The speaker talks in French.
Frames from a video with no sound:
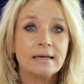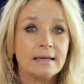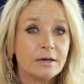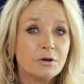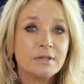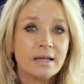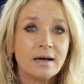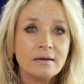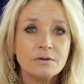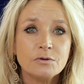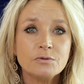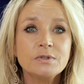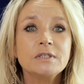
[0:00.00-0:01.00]
les quotas
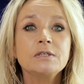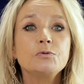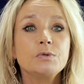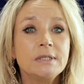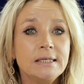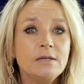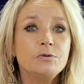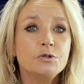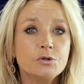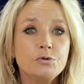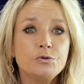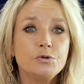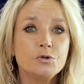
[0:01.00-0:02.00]
constituent-ils une
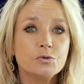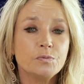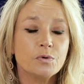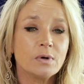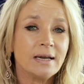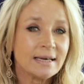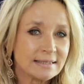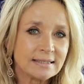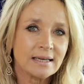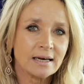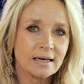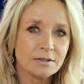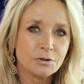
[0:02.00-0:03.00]
solution pour
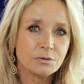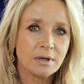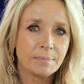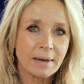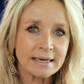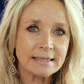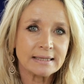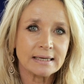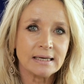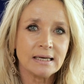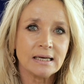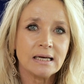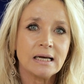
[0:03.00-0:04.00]
l'accélération de la
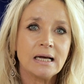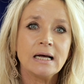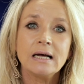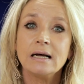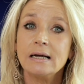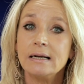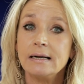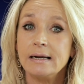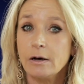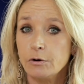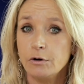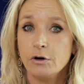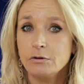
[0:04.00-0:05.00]
parité
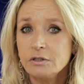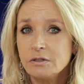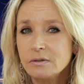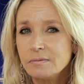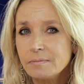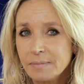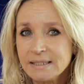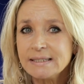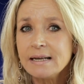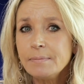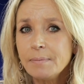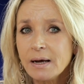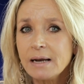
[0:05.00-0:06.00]
La relance
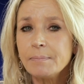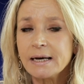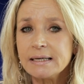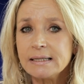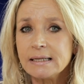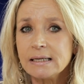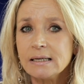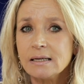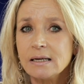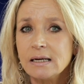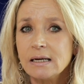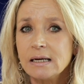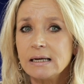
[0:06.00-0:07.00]
passe-t-elle par la parité
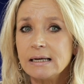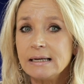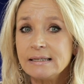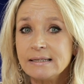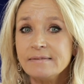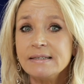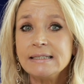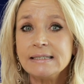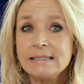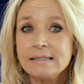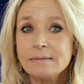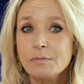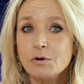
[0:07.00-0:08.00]
Les
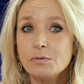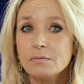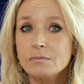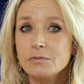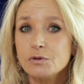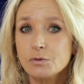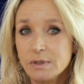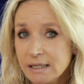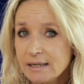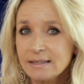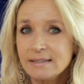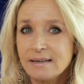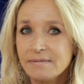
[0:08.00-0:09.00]
investissements
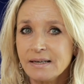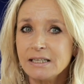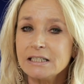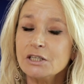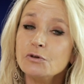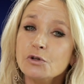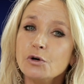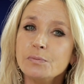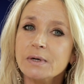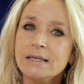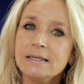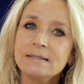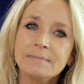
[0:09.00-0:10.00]
sont-ils réservés à des
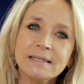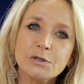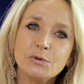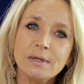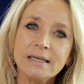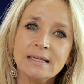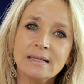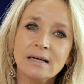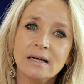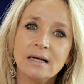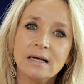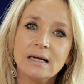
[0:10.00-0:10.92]
entreprises masculines